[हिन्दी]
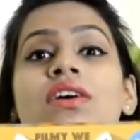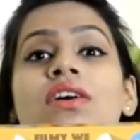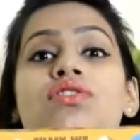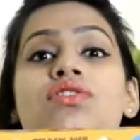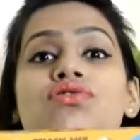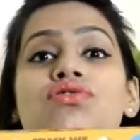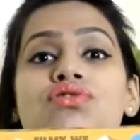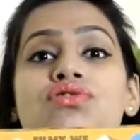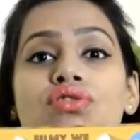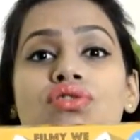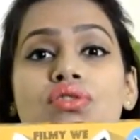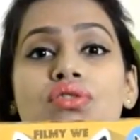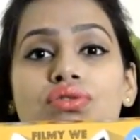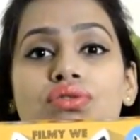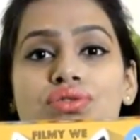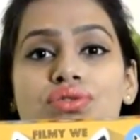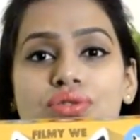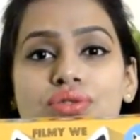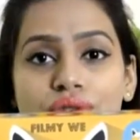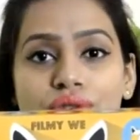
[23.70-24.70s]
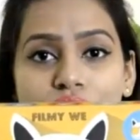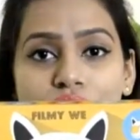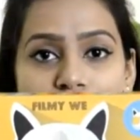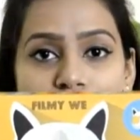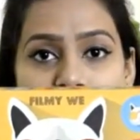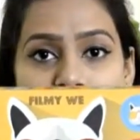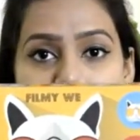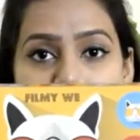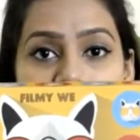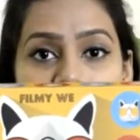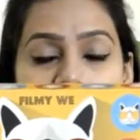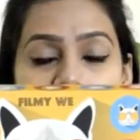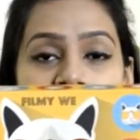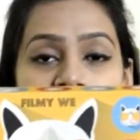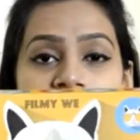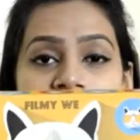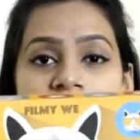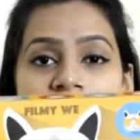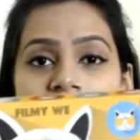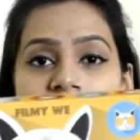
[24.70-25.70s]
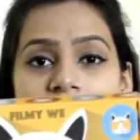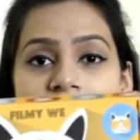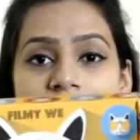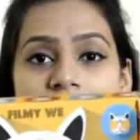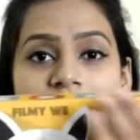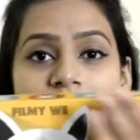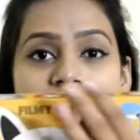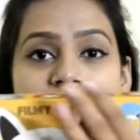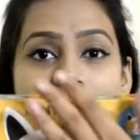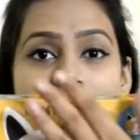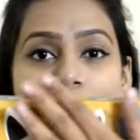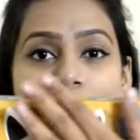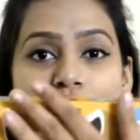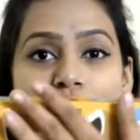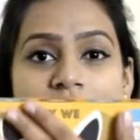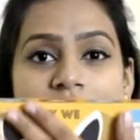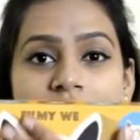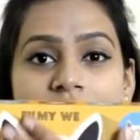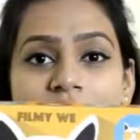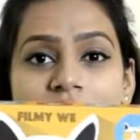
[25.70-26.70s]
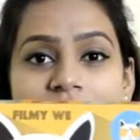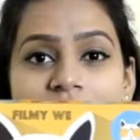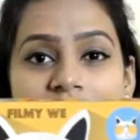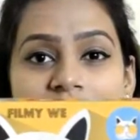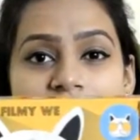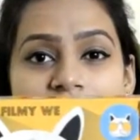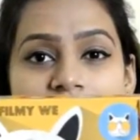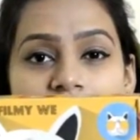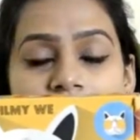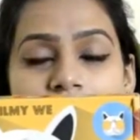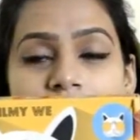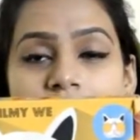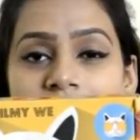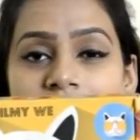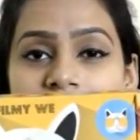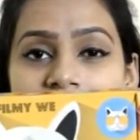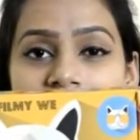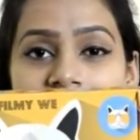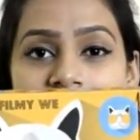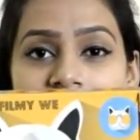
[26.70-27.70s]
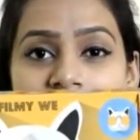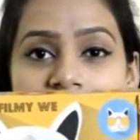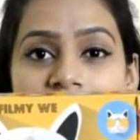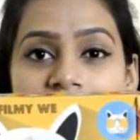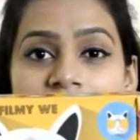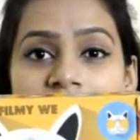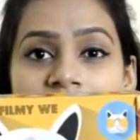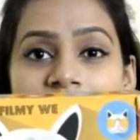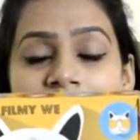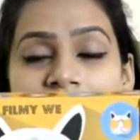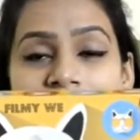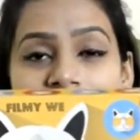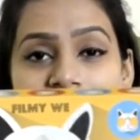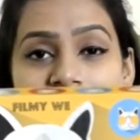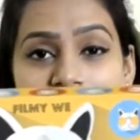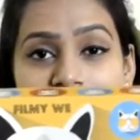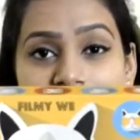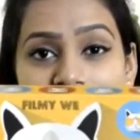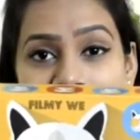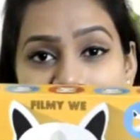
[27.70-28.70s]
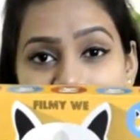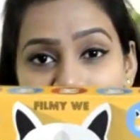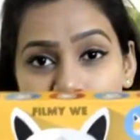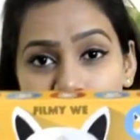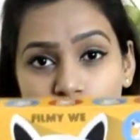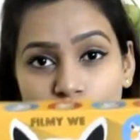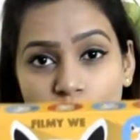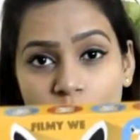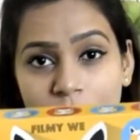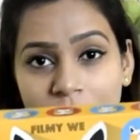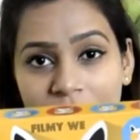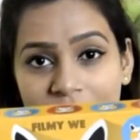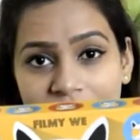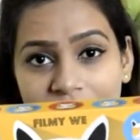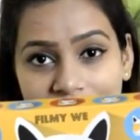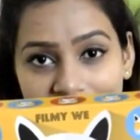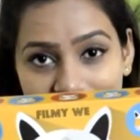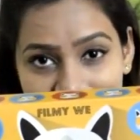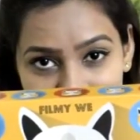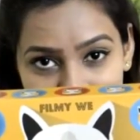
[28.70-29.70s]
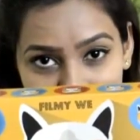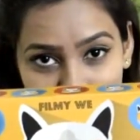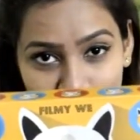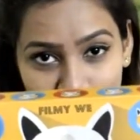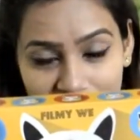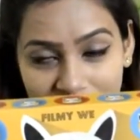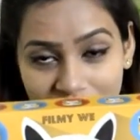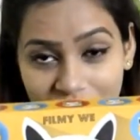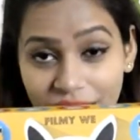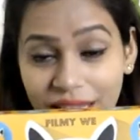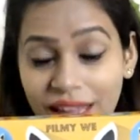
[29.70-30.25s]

सो सो क्यूट एंड जो किटन इस पर बनी है it really stole my heart away